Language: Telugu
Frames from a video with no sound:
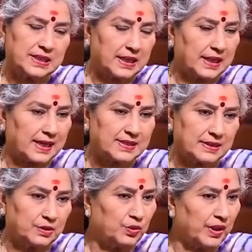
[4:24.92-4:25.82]
సిట్రిక్
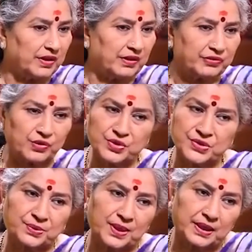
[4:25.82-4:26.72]
యాసిడ్ ఉండే
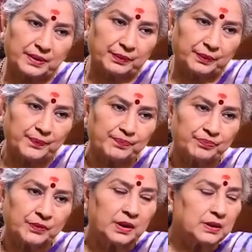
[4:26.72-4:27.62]
ఫ్రూట్స్ కూడా లేవు
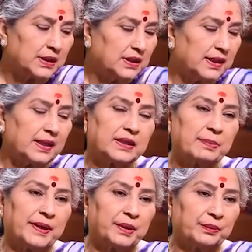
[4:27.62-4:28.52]
తింటే
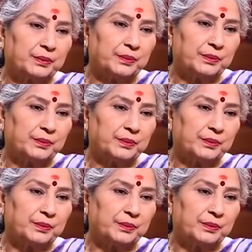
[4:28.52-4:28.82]
అరటిపండు